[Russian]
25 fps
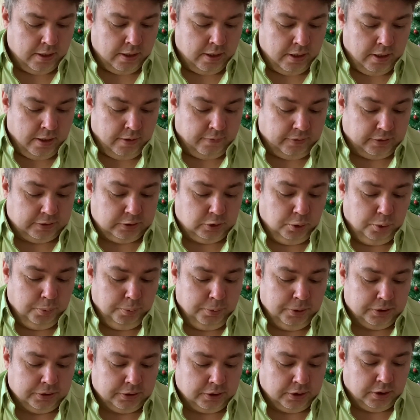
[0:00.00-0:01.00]

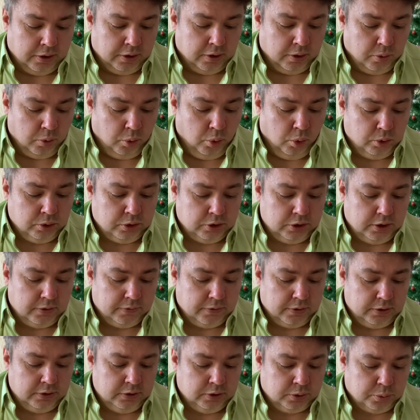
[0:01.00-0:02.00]
Возлюбленные, огненного
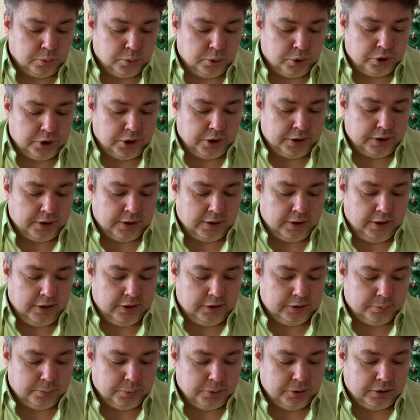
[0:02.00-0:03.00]
искушения для
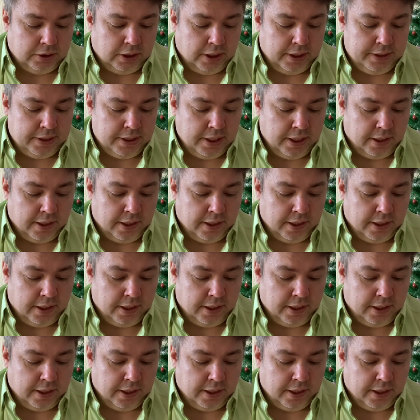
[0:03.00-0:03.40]
испытания